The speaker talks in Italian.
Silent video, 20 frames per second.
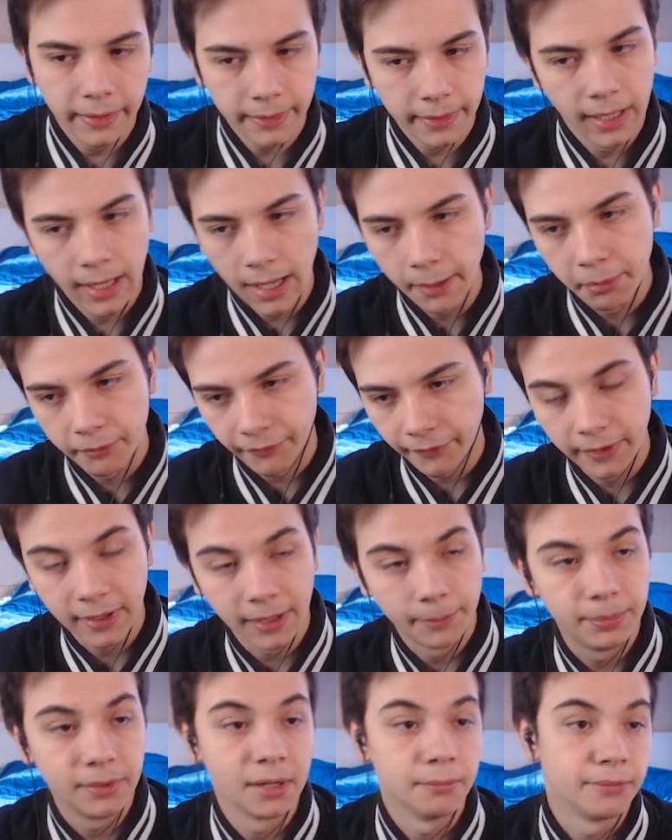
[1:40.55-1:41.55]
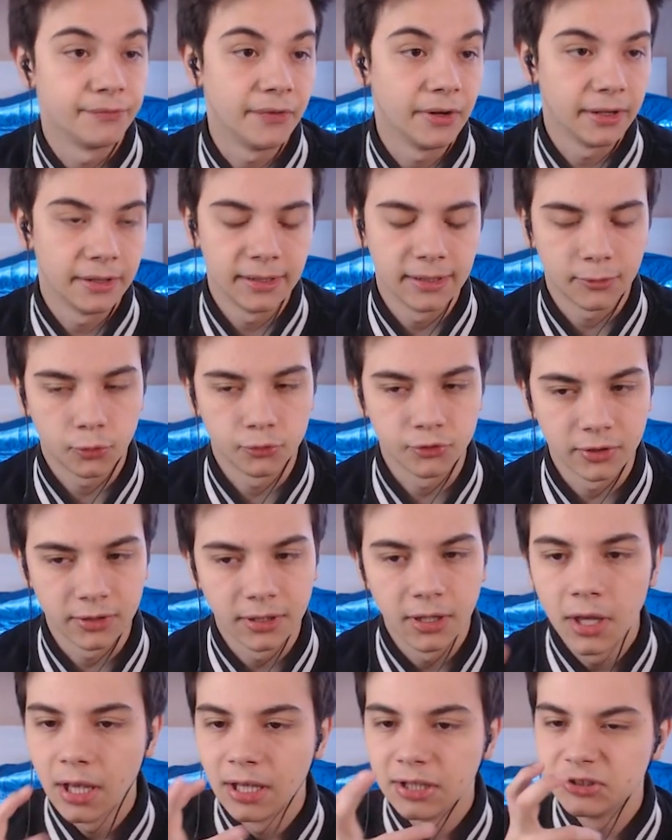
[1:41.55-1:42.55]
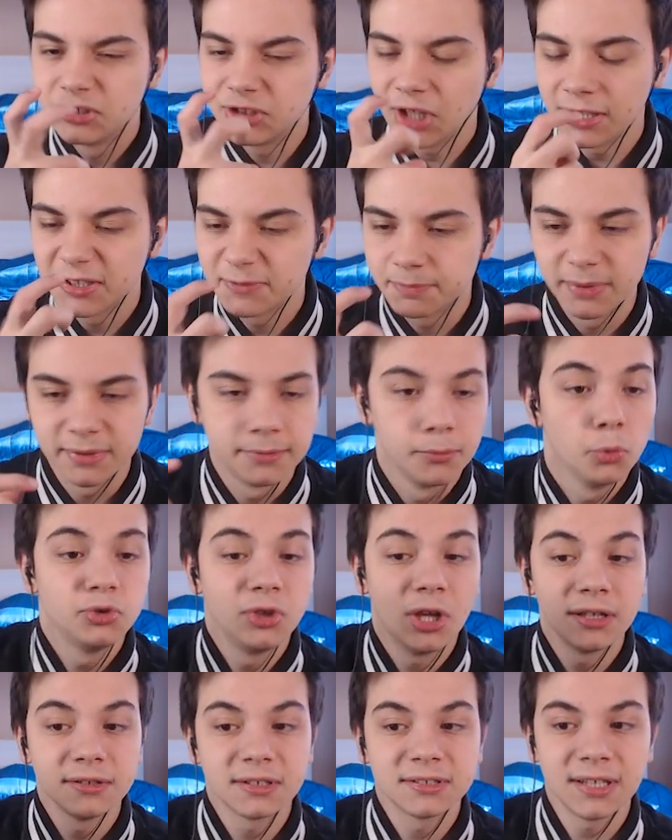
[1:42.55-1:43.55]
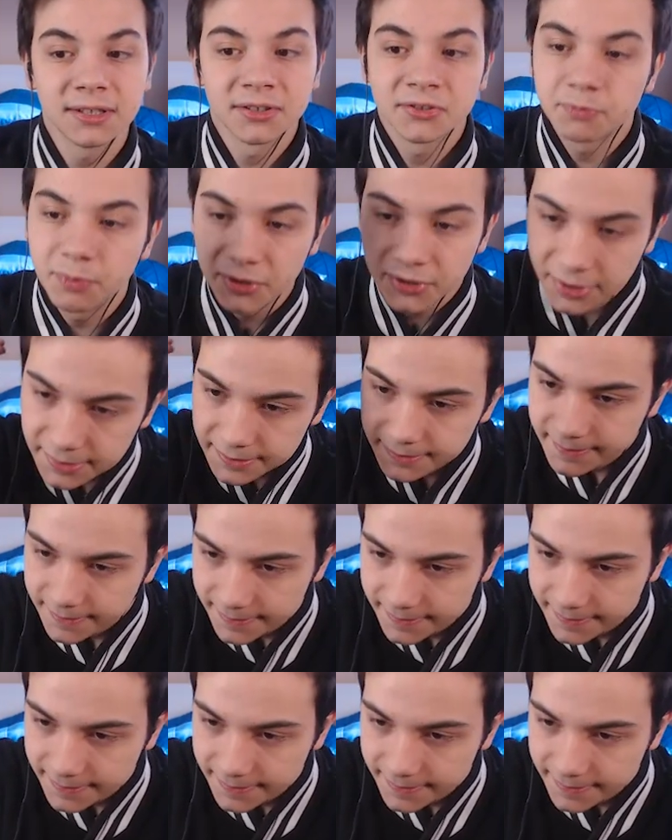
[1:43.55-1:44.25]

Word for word: era per farvi capire, per fare la cosa... Suspense, musica da suspense.